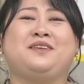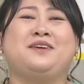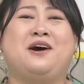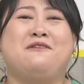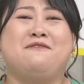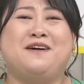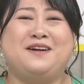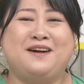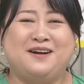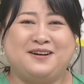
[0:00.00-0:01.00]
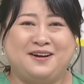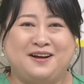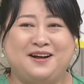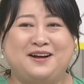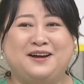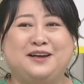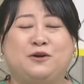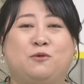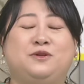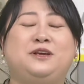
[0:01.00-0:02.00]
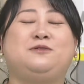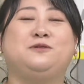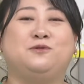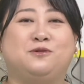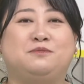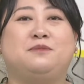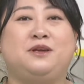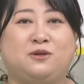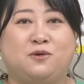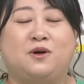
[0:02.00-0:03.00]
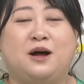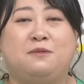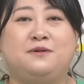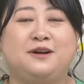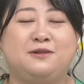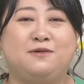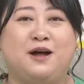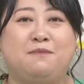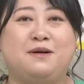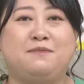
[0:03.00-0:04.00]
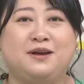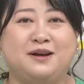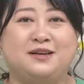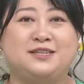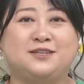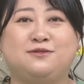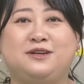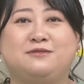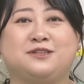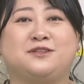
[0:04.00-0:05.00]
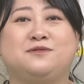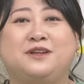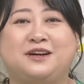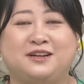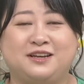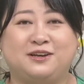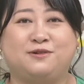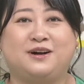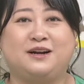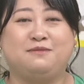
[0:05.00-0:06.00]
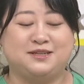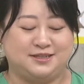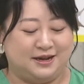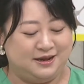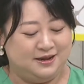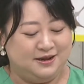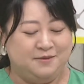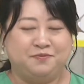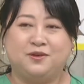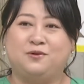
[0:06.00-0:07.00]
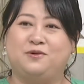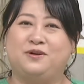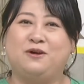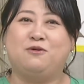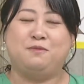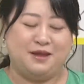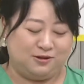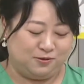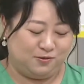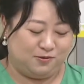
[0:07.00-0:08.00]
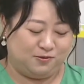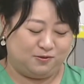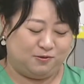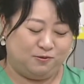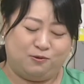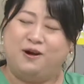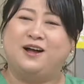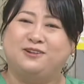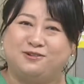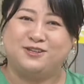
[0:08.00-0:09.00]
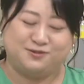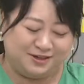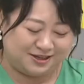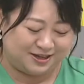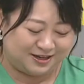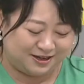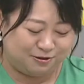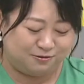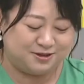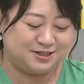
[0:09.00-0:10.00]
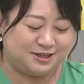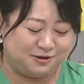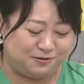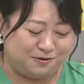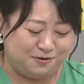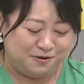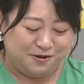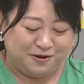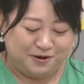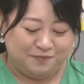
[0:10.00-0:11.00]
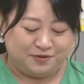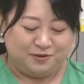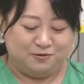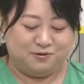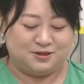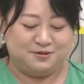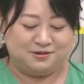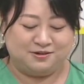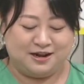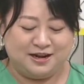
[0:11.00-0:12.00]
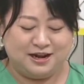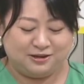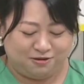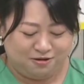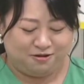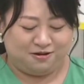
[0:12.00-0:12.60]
らかいお肉の旨味と脂の甘みが一度に口の中に広がりました。これお弁当、ご飯と一緒にいただいたら美味しいよ。大島君、ありがと